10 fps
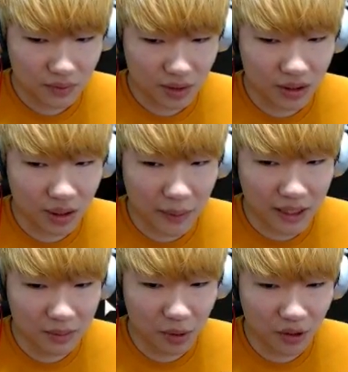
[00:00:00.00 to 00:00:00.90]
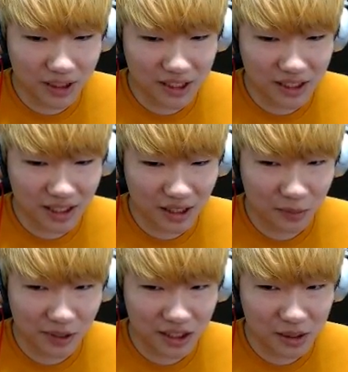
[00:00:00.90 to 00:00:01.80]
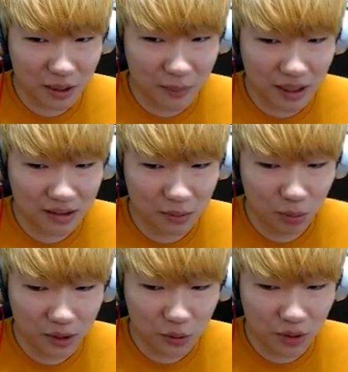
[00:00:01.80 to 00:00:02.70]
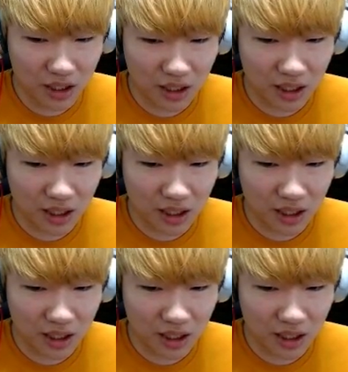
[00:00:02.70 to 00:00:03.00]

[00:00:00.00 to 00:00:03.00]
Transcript: 그래 마늘 먹어 자식아 아까도 말했지만 마늘은 몸에 좋아